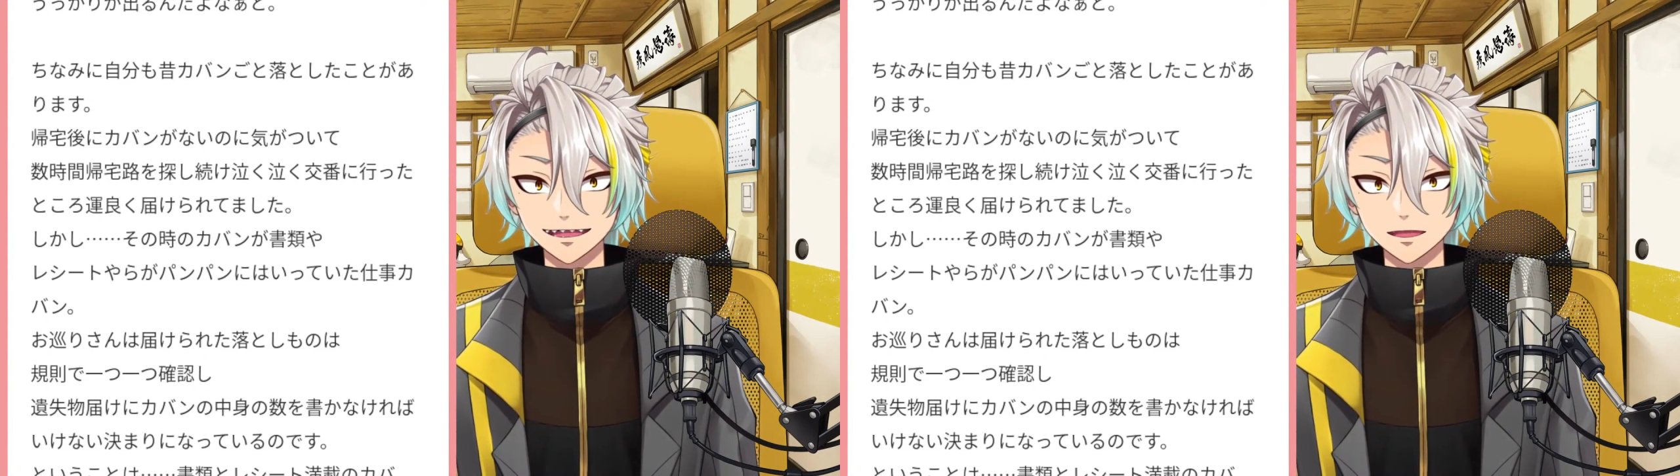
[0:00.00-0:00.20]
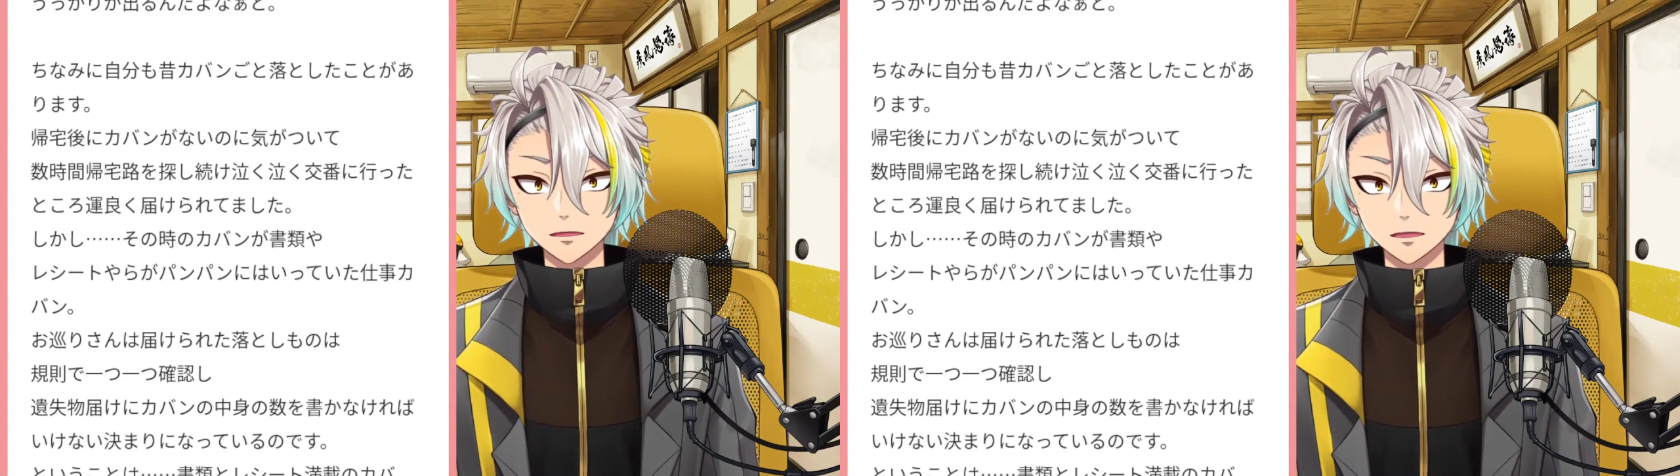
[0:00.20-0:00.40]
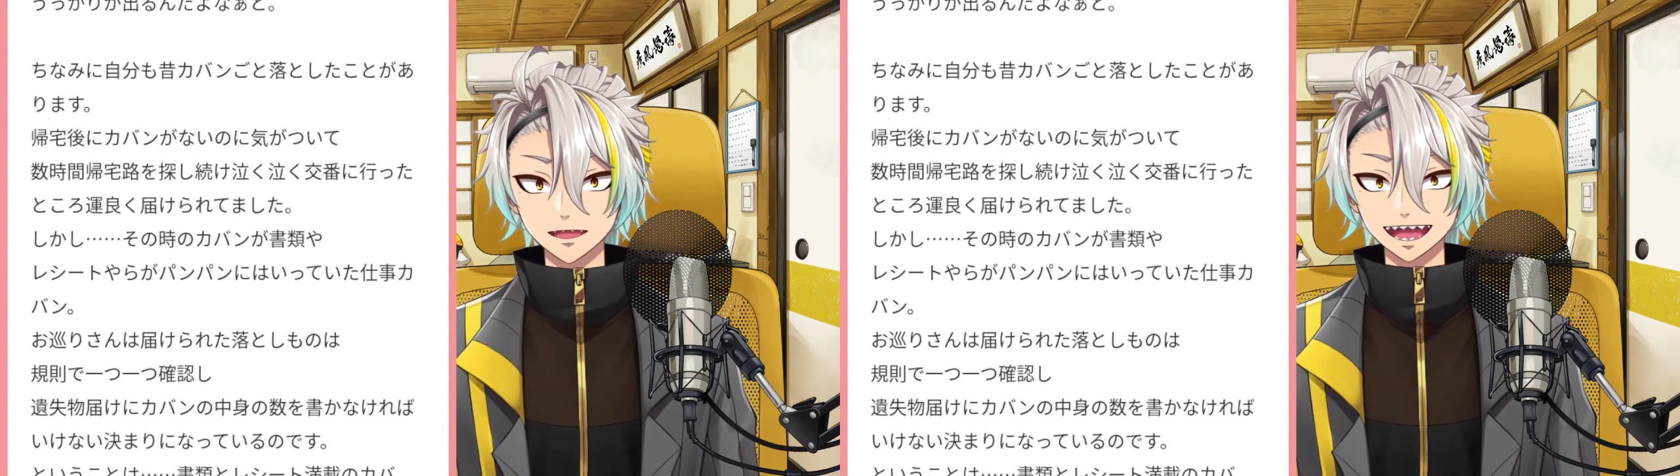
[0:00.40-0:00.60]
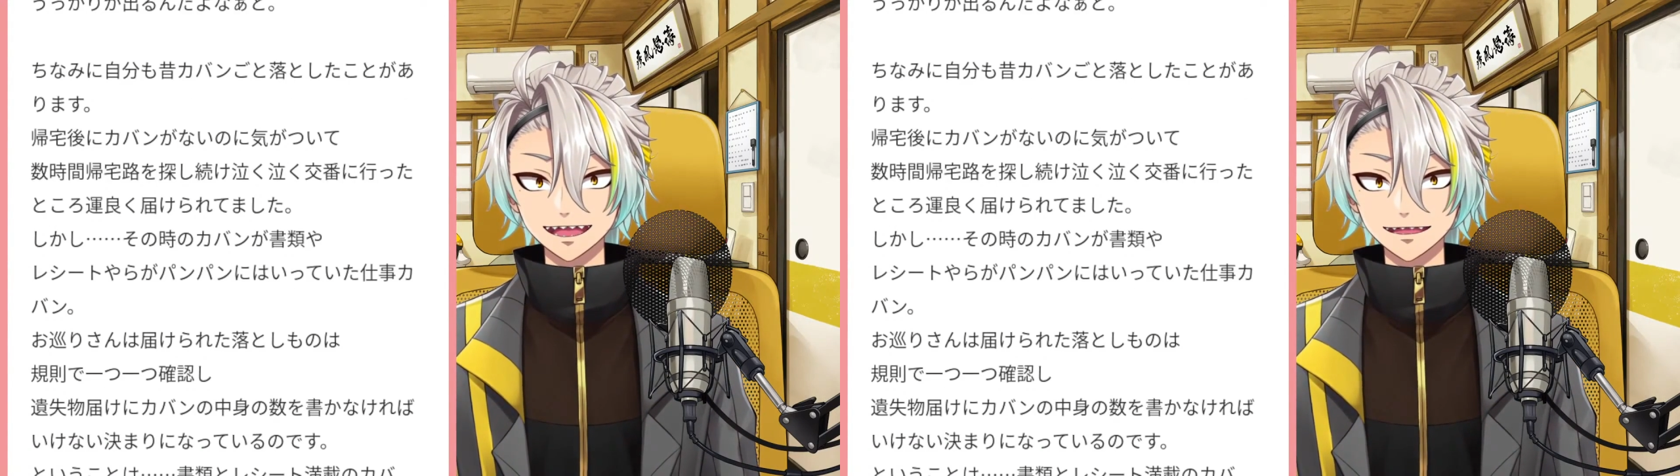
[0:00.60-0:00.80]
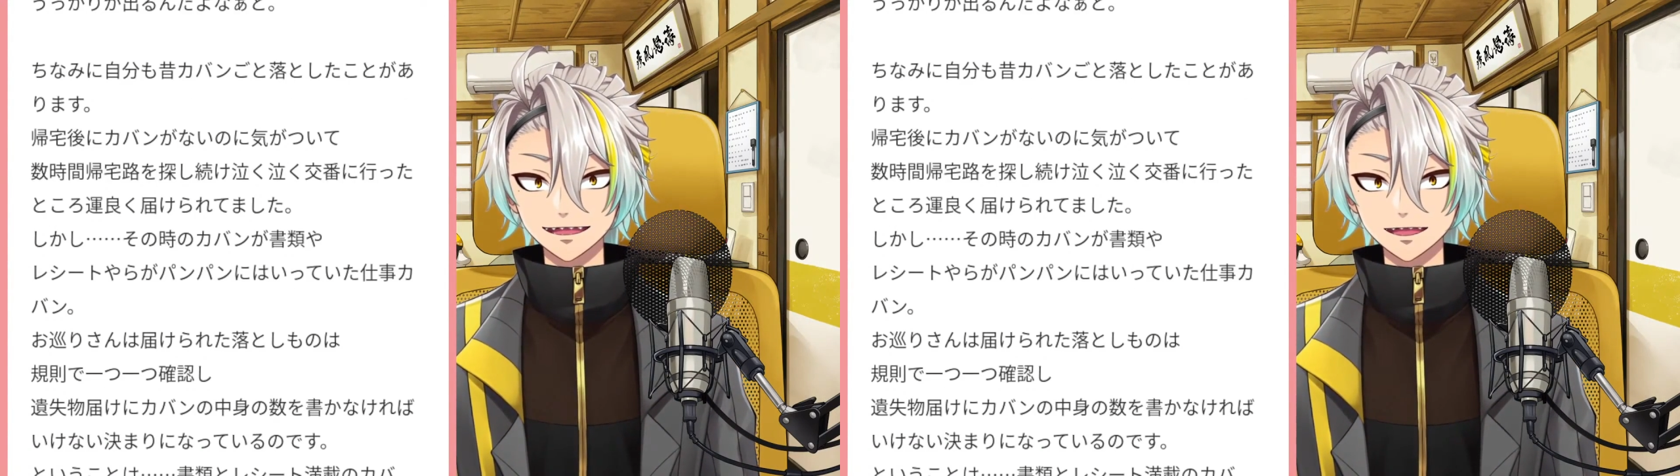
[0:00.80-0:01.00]
書類や
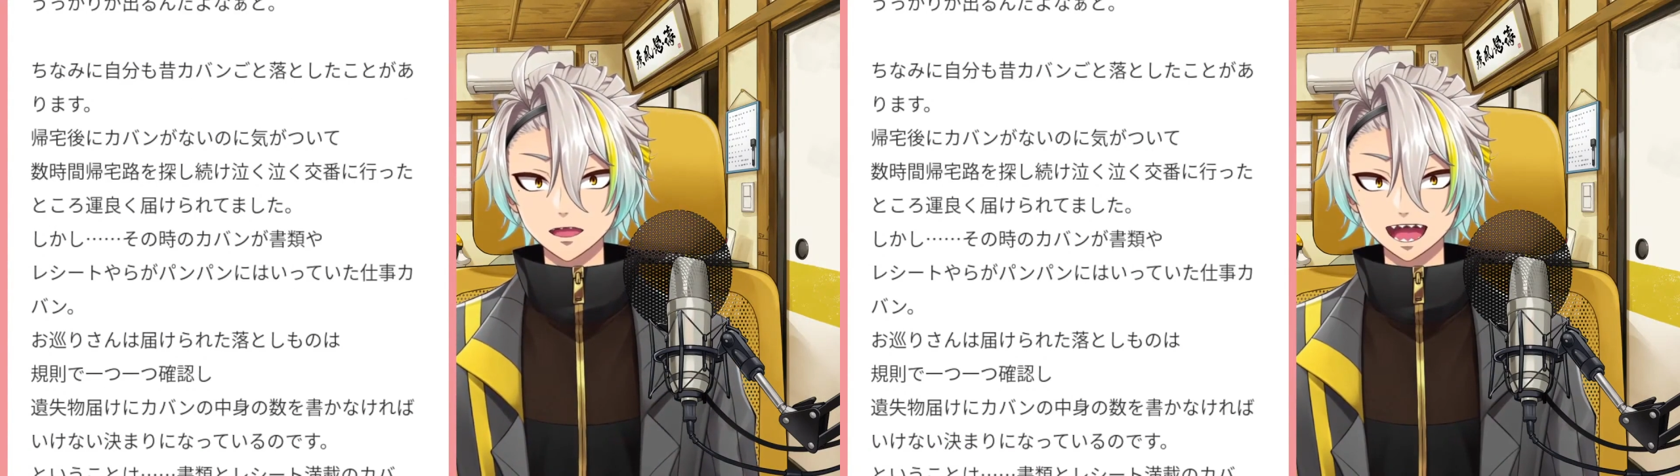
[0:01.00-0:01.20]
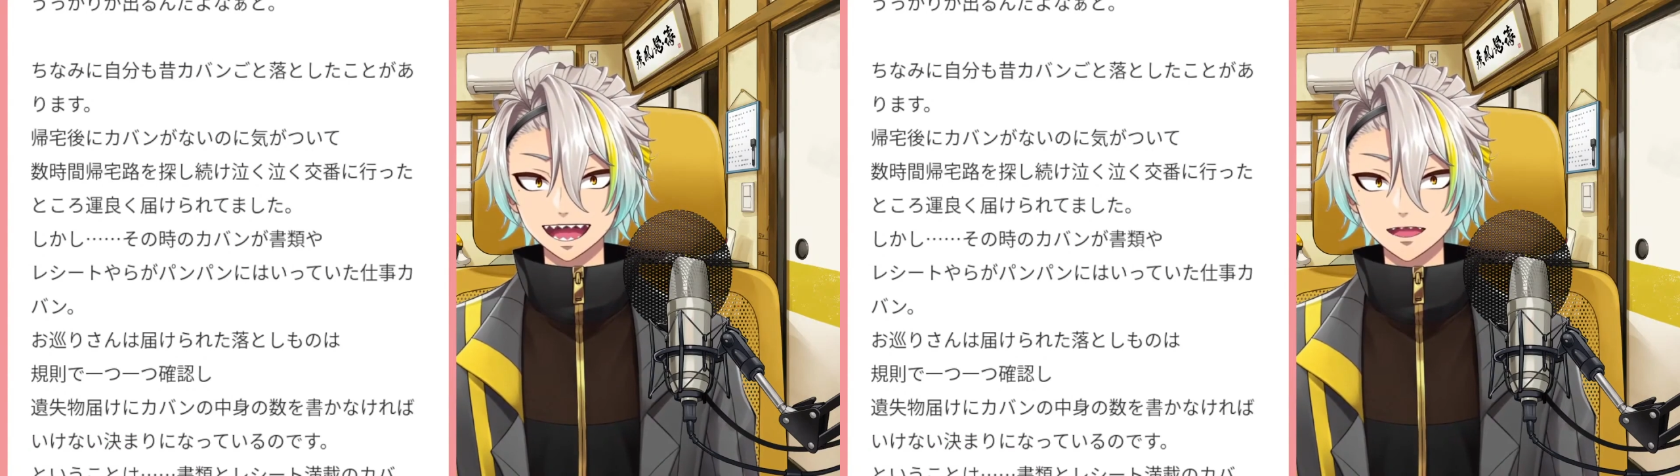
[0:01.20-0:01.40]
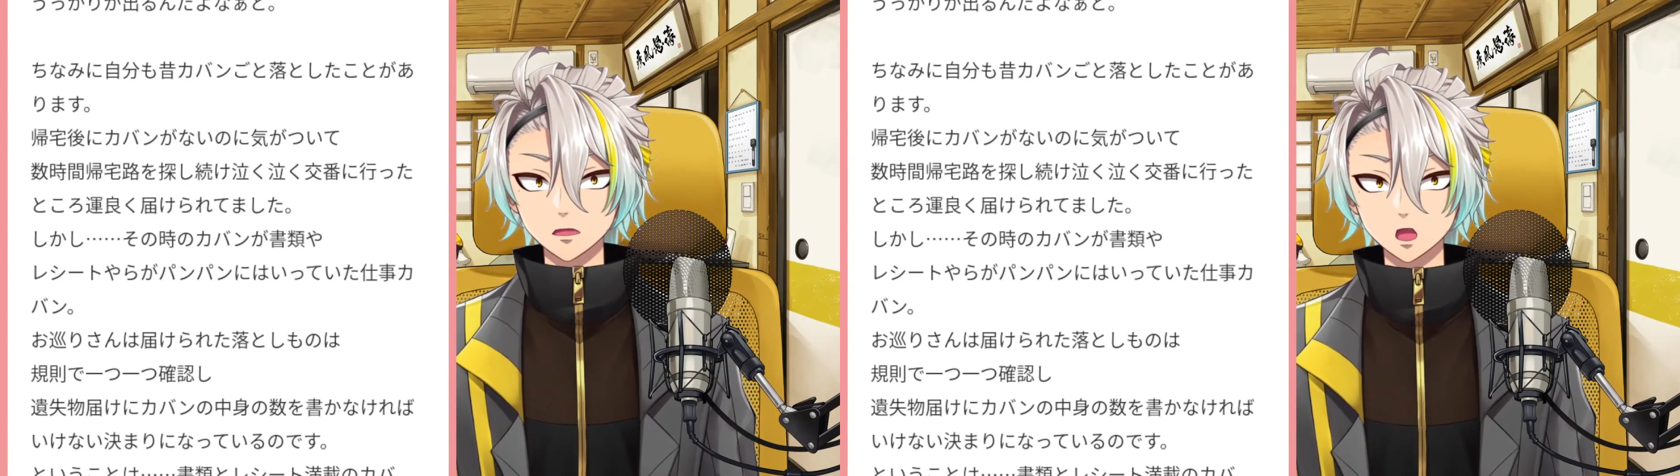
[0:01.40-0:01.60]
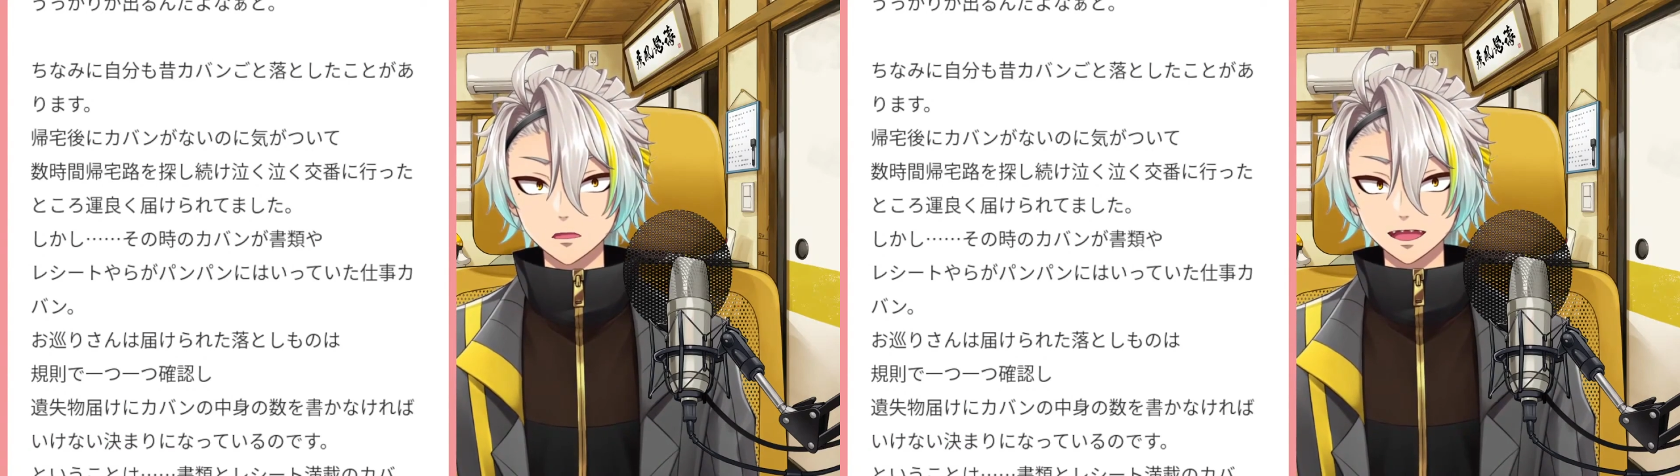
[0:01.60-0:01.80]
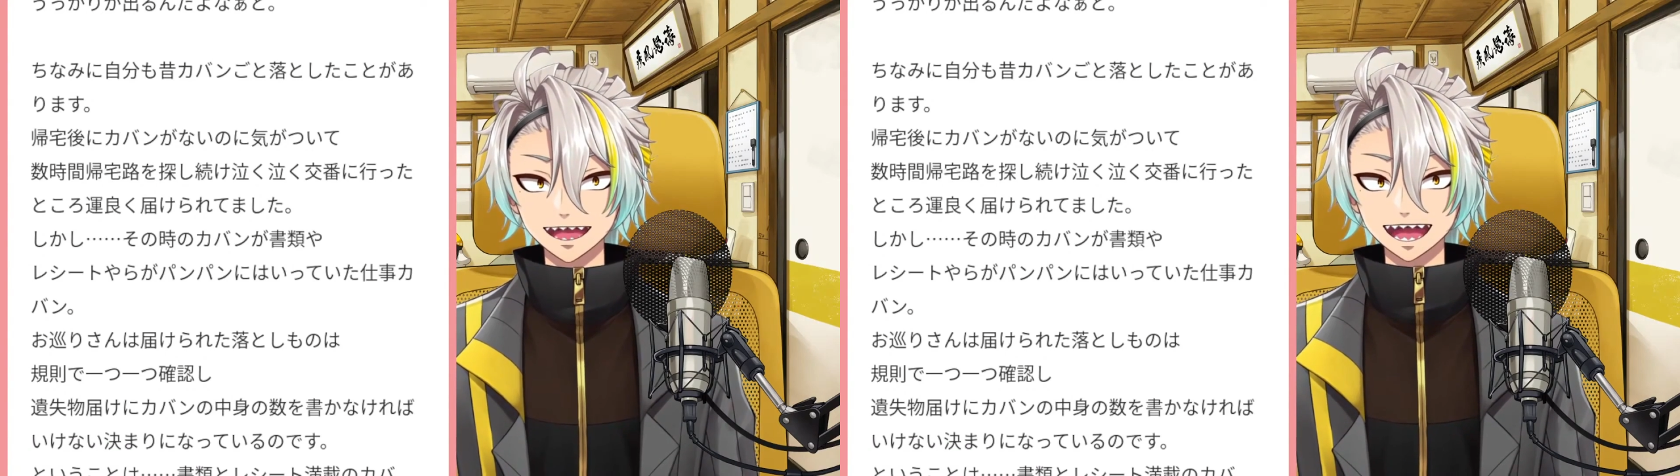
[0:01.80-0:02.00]
レシートやらがパンパン